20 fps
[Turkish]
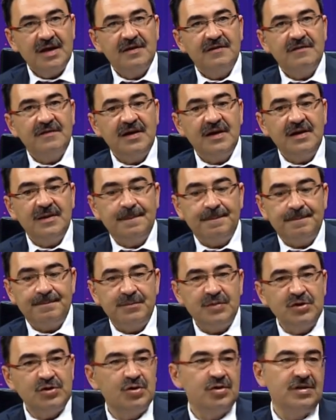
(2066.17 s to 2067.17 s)
ve
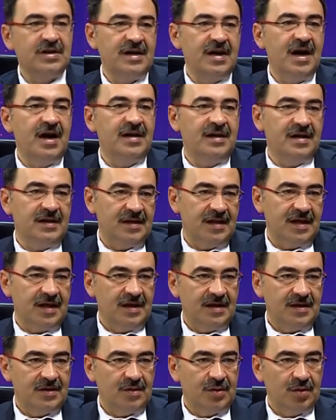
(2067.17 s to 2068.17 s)
birçoğu da ihanetle
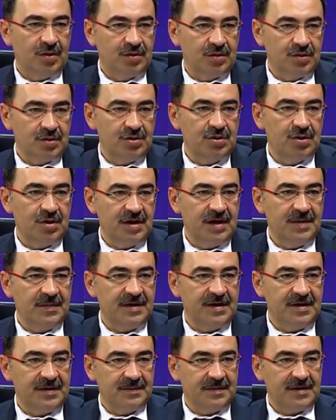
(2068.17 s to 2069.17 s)
olduğunu
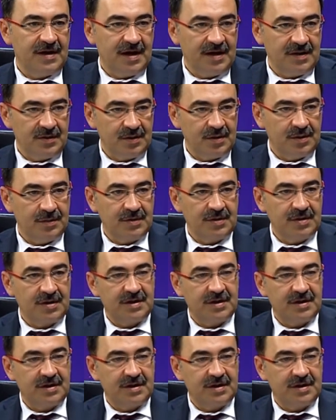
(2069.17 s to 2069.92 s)
söyleyebilirim. Yani o bölgede. Hocam